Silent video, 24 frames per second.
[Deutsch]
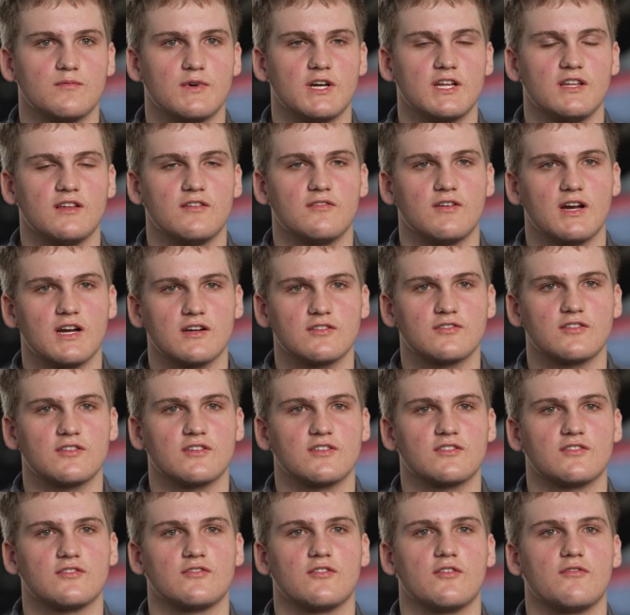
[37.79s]
Meine
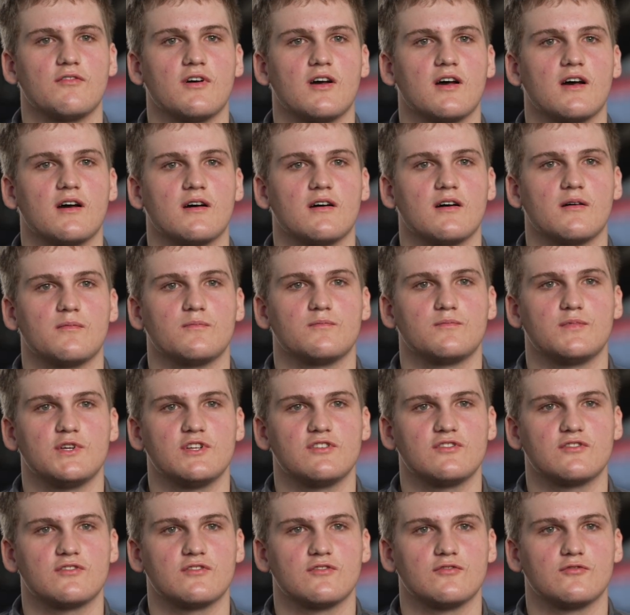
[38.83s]
Werkzeuge sind aber am
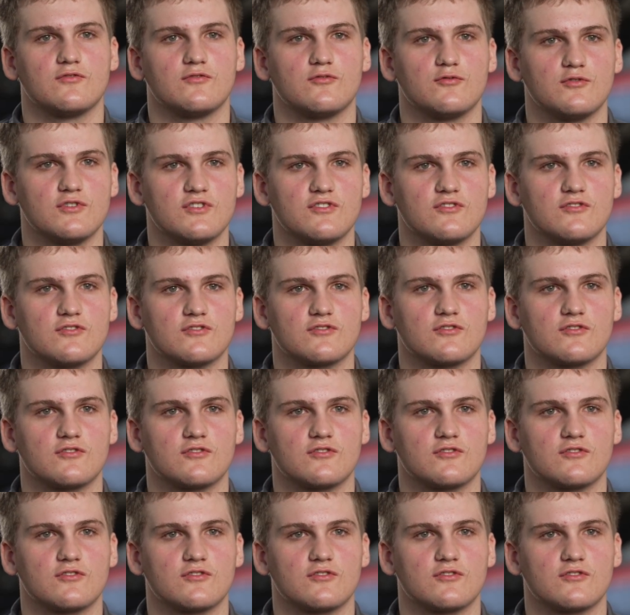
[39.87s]
besten und neuesten